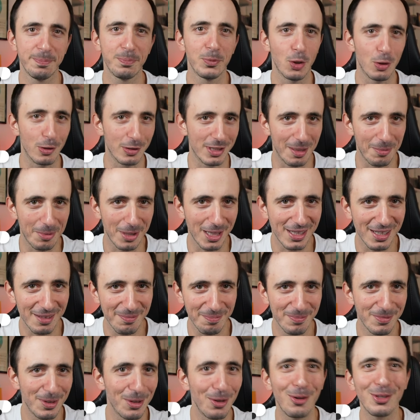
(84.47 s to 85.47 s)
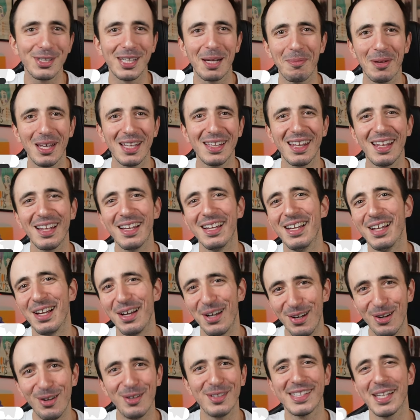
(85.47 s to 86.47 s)
lo sapete, lo sapete,
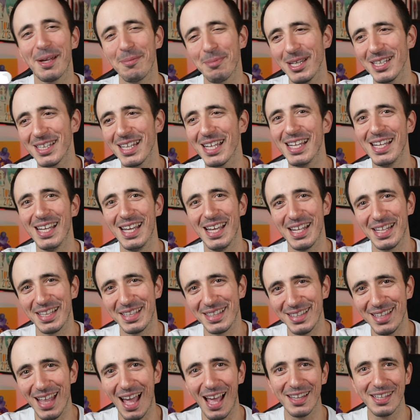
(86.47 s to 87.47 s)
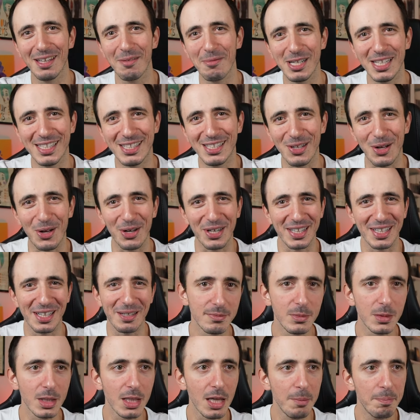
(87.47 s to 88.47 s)
lo sapete, datemi i
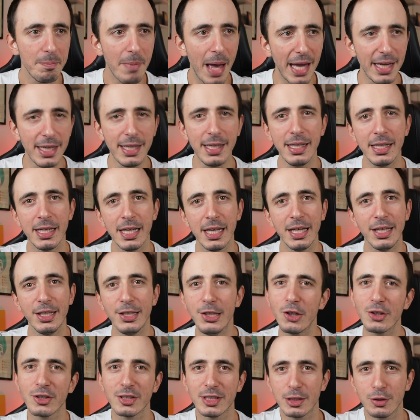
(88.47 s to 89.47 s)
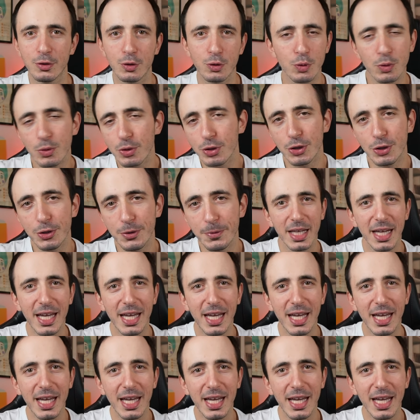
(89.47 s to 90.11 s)
soldi. Bene, io ho detto tutto,